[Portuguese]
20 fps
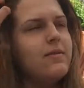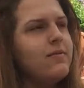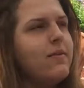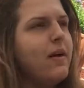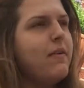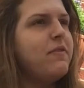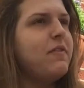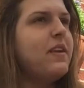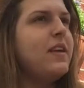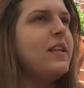
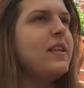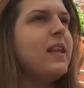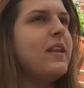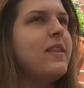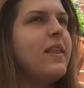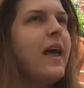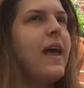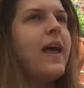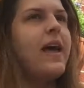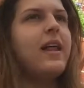da, vida
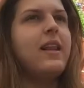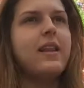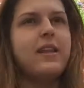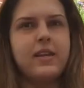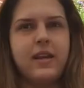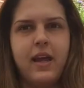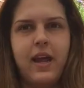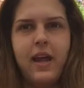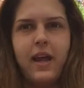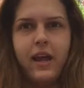dela,
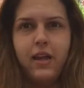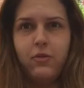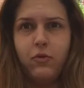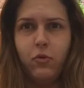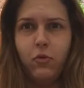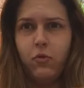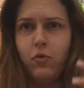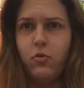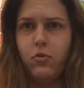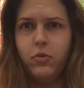né? Do
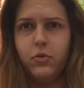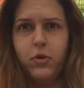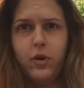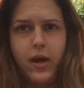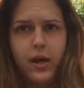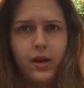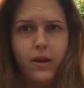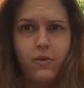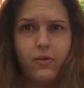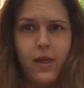rumo do
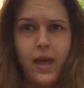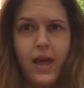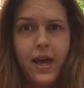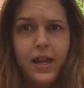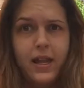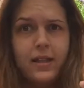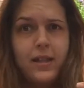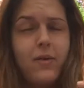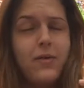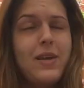canal
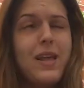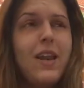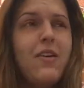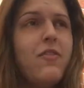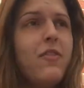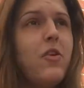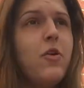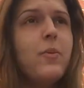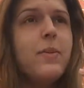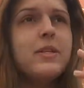dela tal. E ela
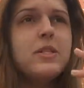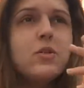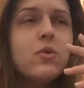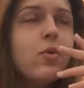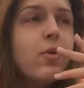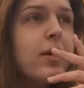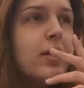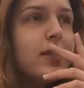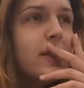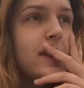falou umas
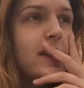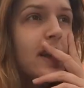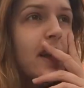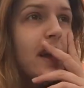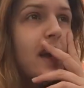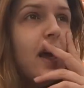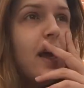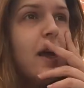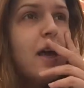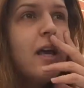coisas
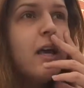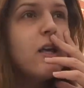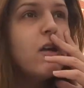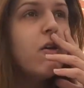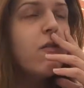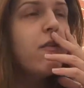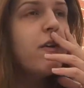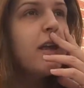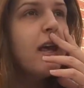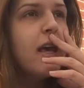que
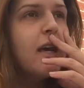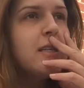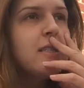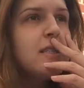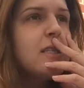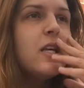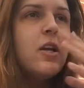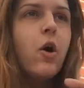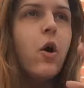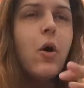eu fiquei
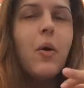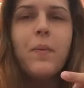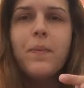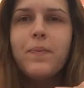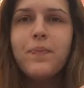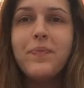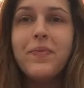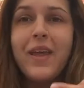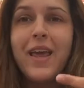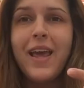assim, ó,
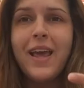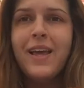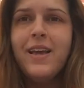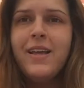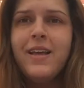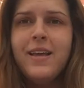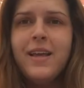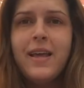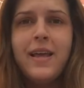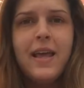em
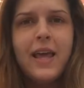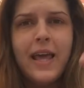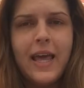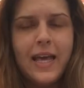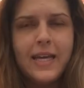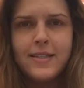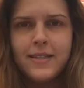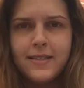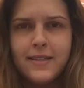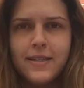
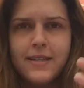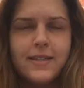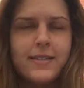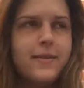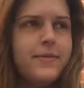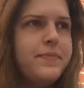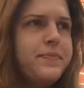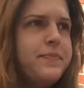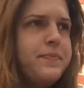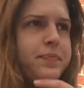
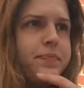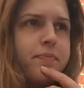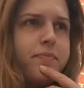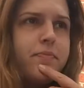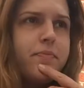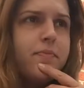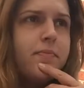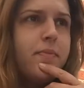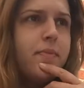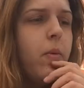êxtase.
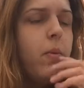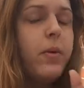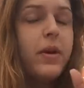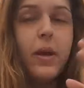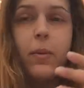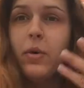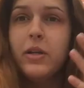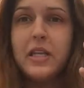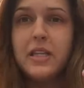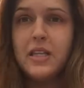Porque
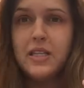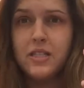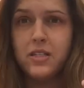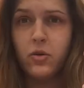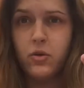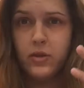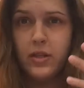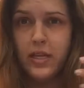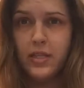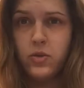muitas das,
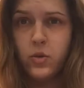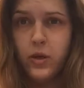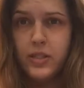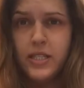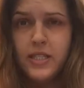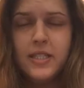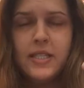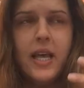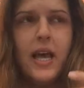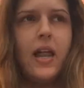das
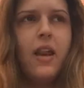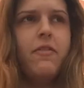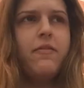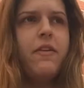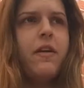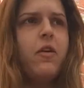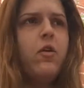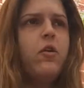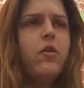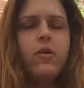coisas que ela
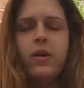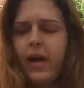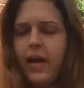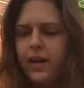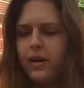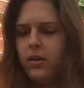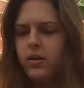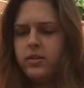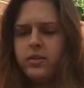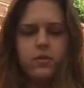falou, cara,
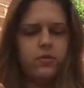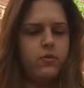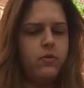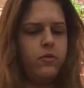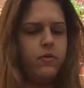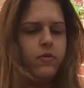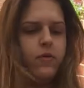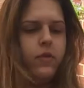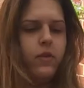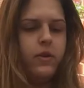nossa, eu não
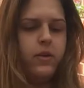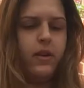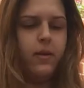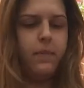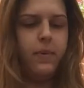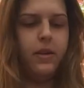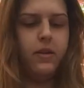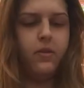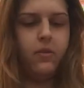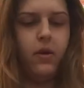vou até
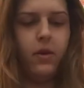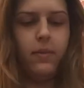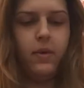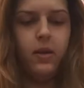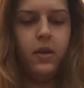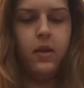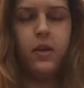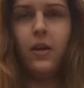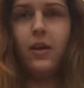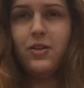prender o cabelo
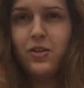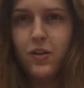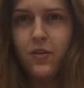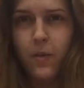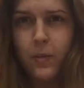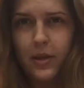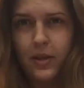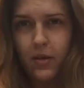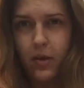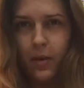aqui. Acho que eu vou
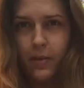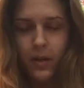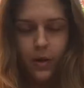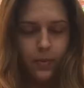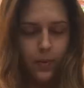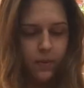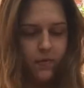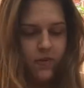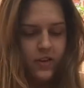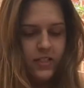prender o cabelo
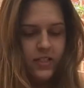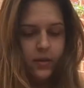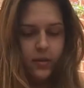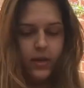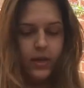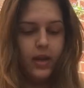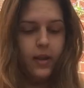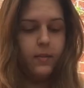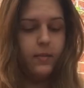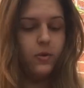pra fazer a
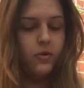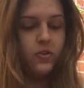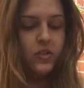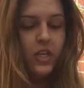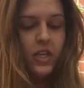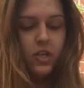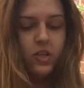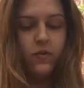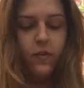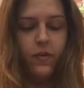unha, né? Porque eu sei
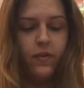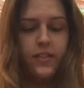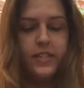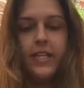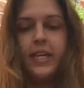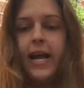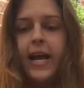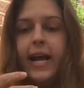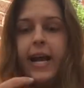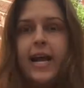que eu vou fazer
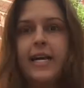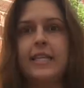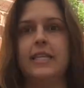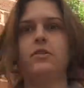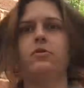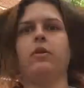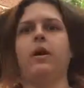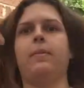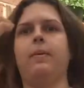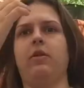cagada
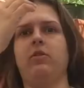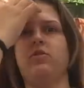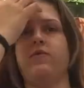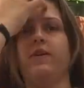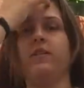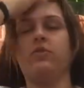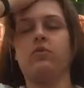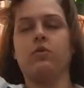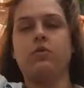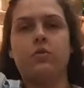se o cabelo estiver
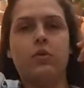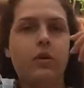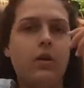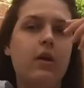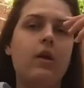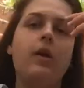solto